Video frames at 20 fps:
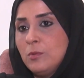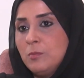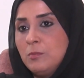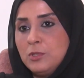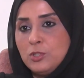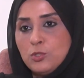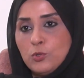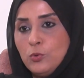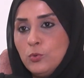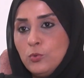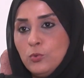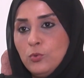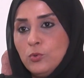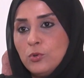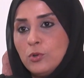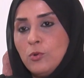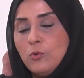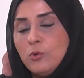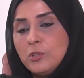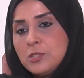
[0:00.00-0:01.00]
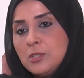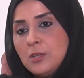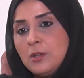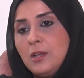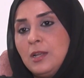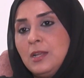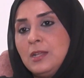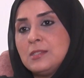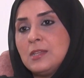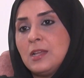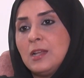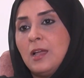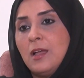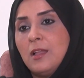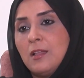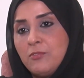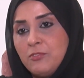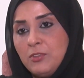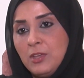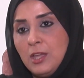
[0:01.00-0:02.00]
مش غرور هو ثقة اللي
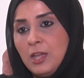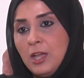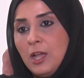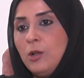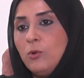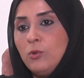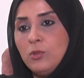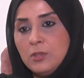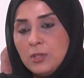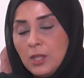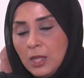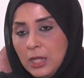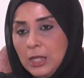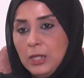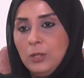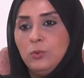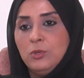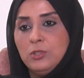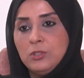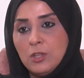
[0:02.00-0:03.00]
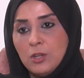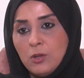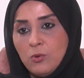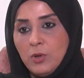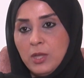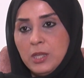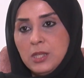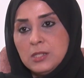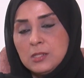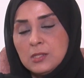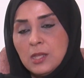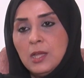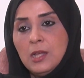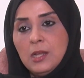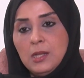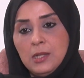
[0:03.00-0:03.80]
زرعها فيها اهله انت حلو انت كويس